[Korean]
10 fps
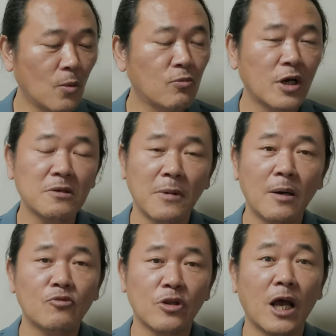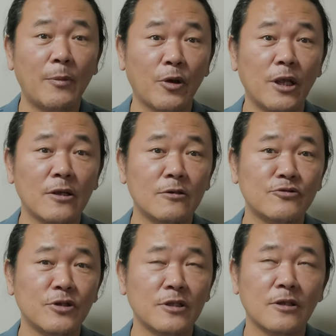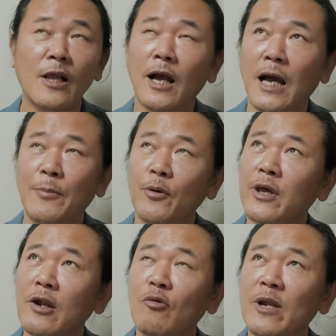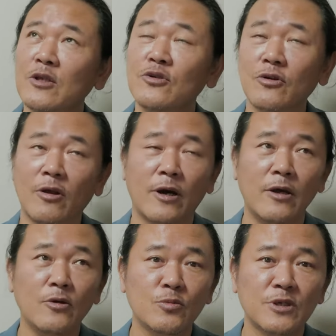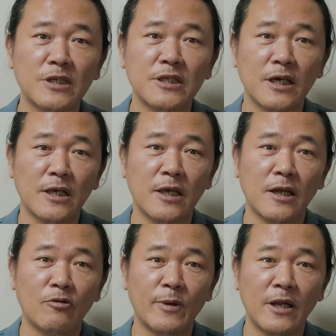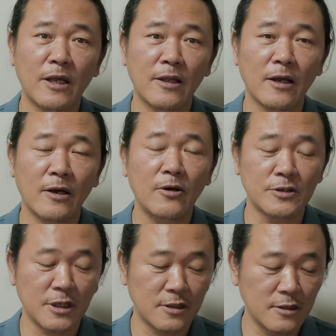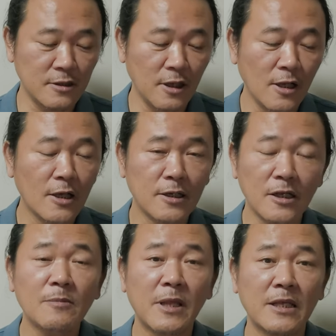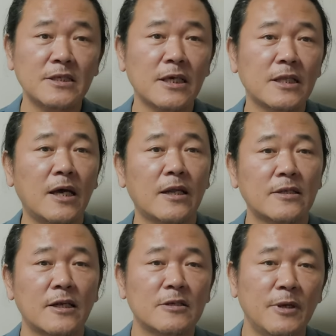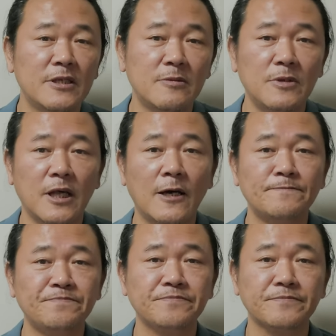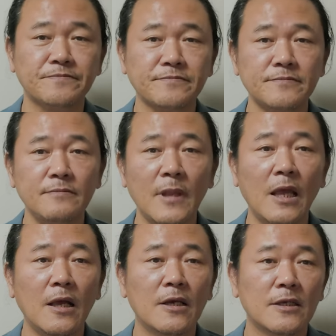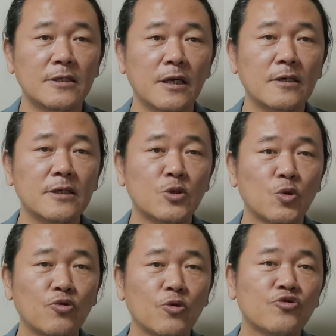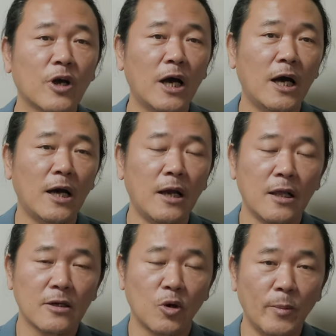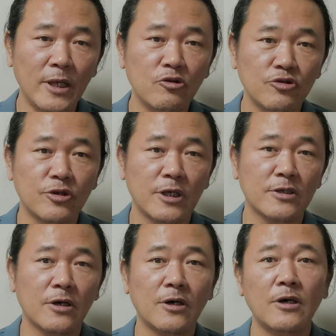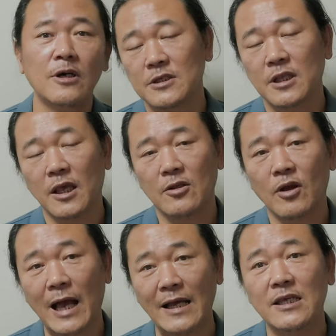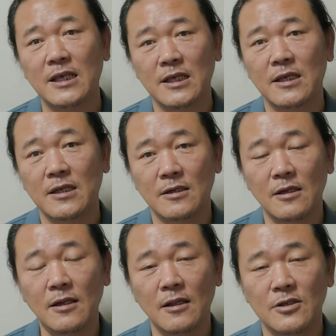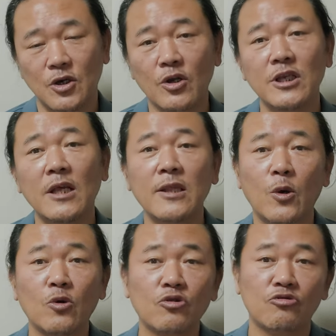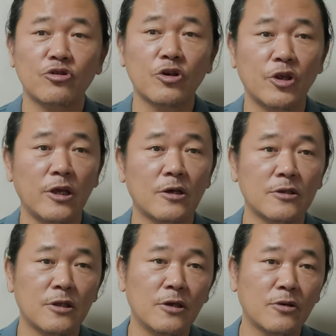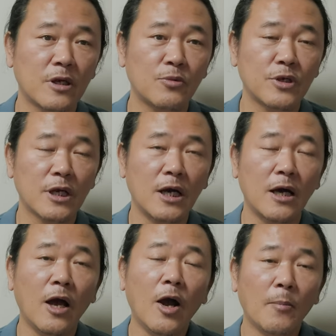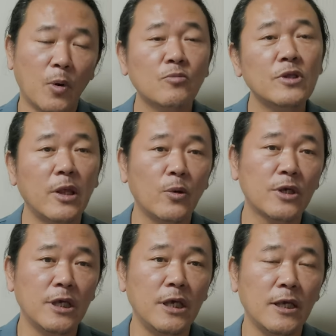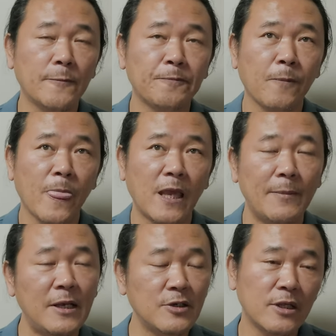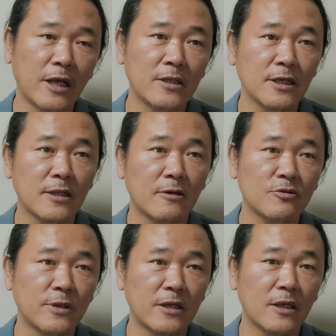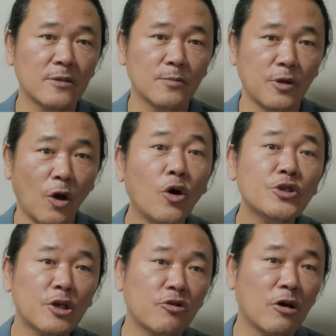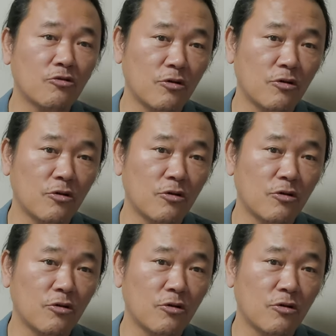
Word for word: 공부하는 마음으로 다 가볍게 읽을 수 있는 가볍게라고 말하기 좀 그럴까요? 좀 진지하게라고 말을 해야 될까요? 어쨌든 읽을만한 책이다라는 생각을 했습니다. 이 책은 이제 조국 교수가 그 오마이뉴스에서 진행했던 강의를 정리한 내용으로 구성이 되어 있거든요. 그러다 보니까 본문 내용이 일반적인 다른 책들하고 좀 다르게 좀 경어체로